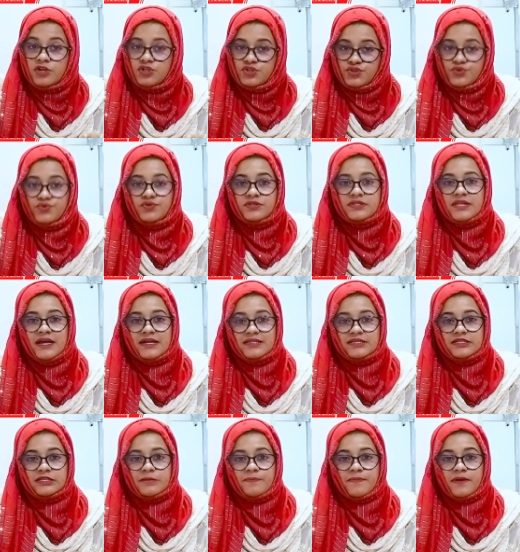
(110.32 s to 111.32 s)
ফলের জুস
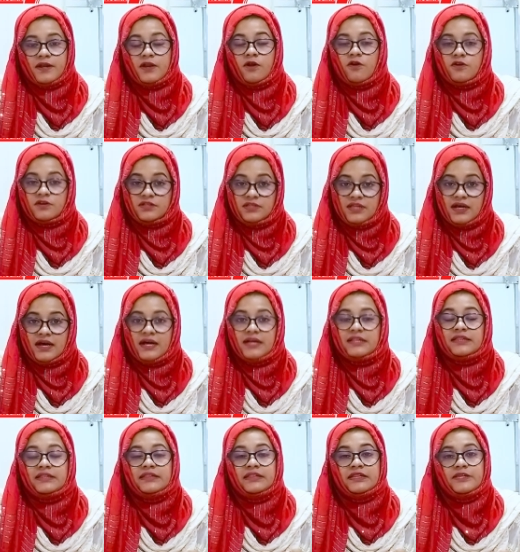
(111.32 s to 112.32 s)
দেওয়া যেতে পারে
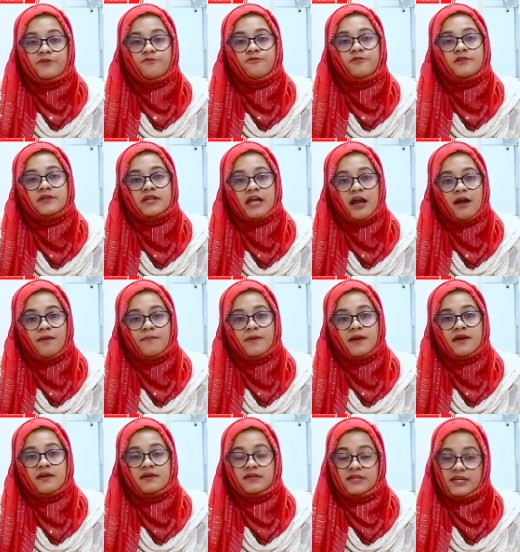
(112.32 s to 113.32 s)
অর্থাৎ লিকুইড
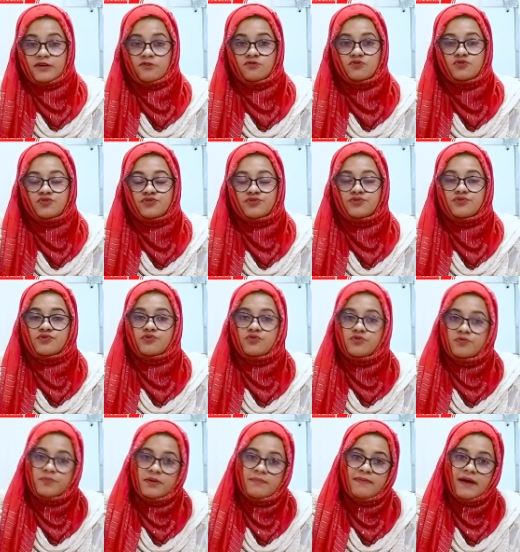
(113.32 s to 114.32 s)
খাবার ডেঙ্গুর জন্য
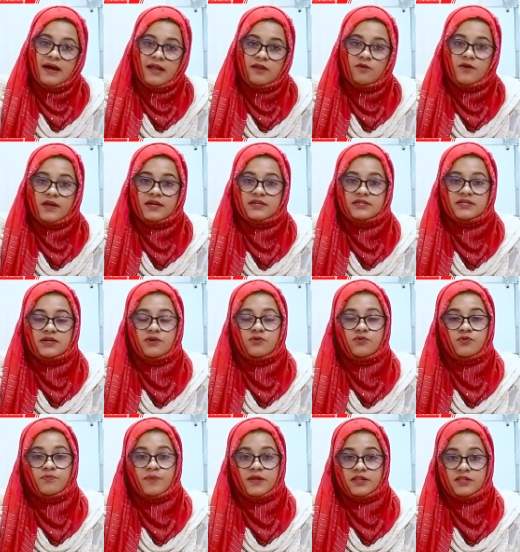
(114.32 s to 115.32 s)
খুবই ভালো একটা
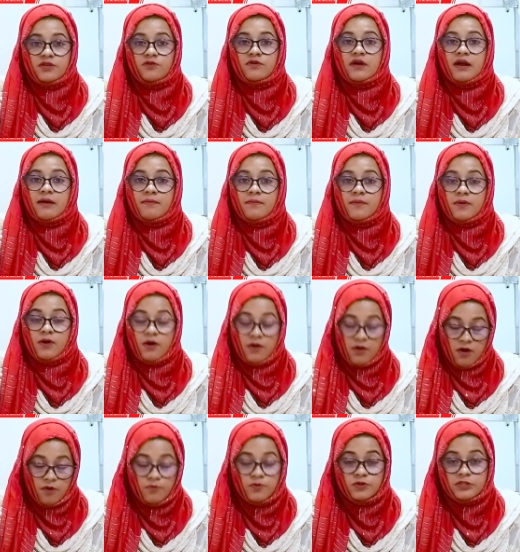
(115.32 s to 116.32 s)
উপাদেয় খাব
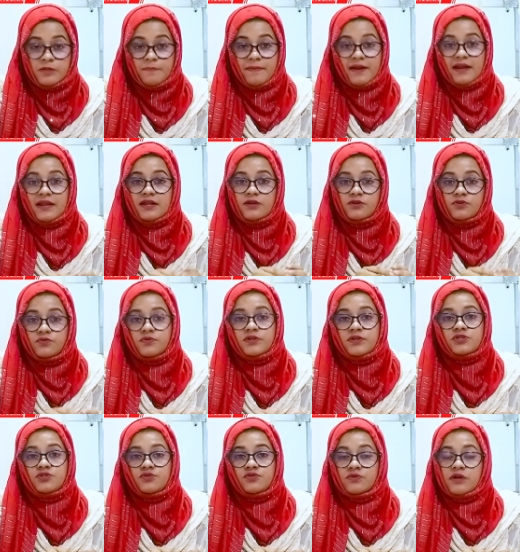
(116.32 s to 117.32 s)
হতে পারে
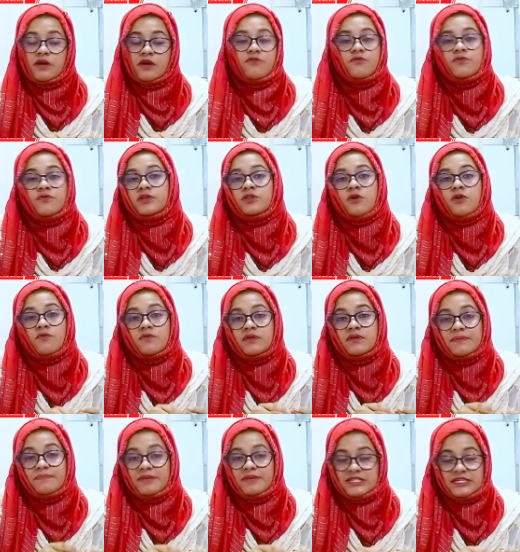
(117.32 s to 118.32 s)
রোগীর জন্য কারণ রোগী
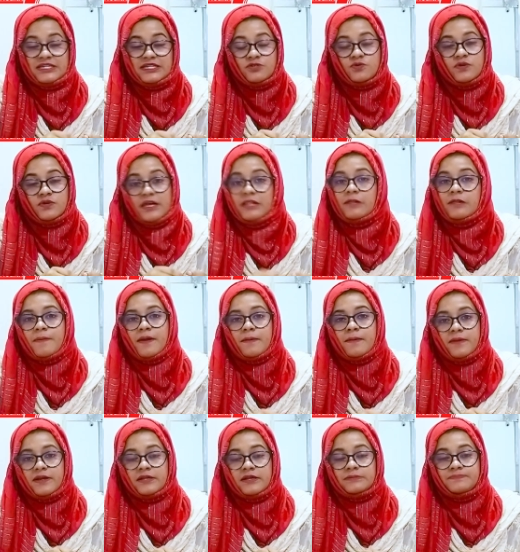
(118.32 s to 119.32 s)
তখন বেশি কিছু খেতে
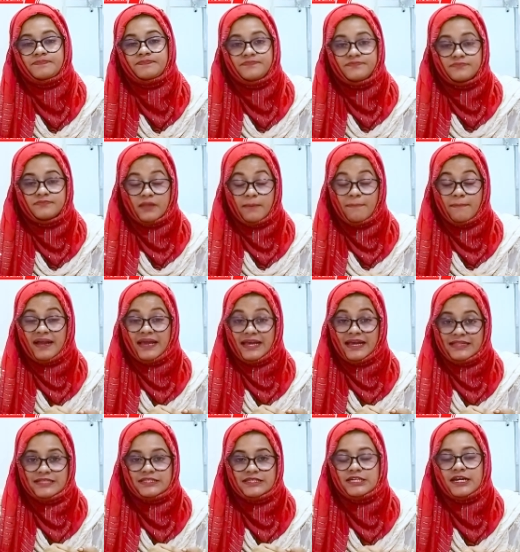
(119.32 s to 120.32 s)
পারবে না বা
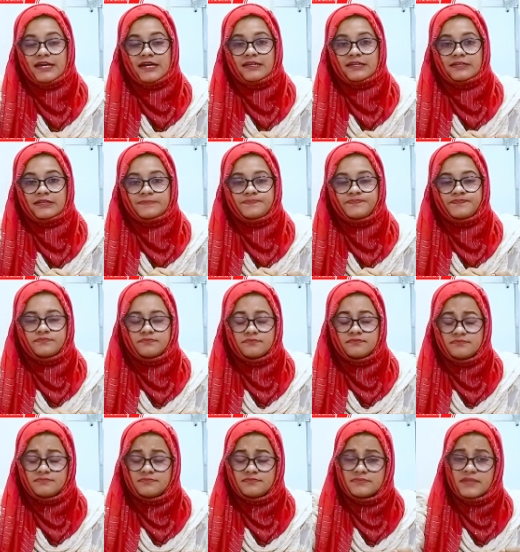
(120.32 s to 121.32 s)
খেতে চায় না
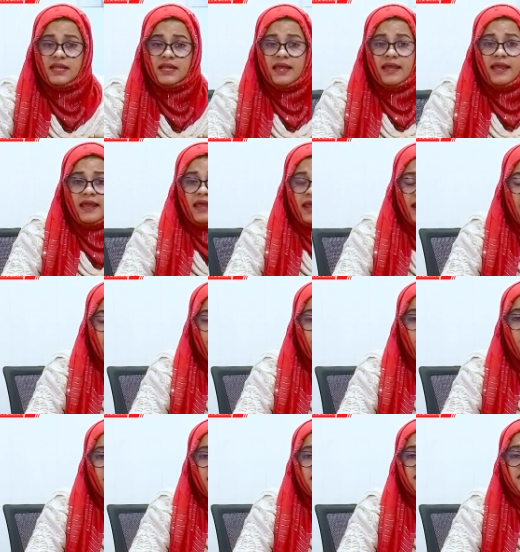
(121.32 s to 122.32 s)

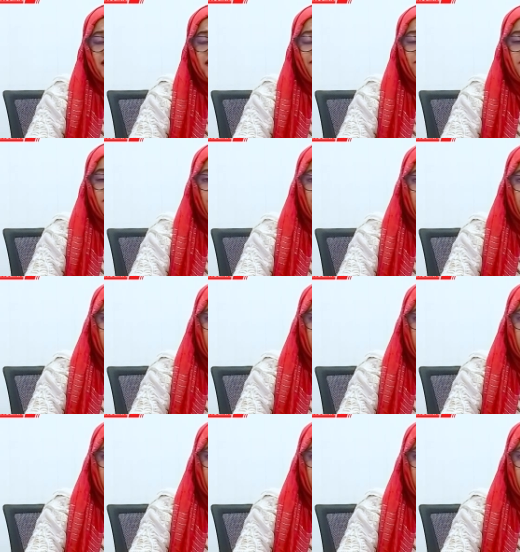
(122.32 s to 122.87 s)
এরপরে আসে আমরা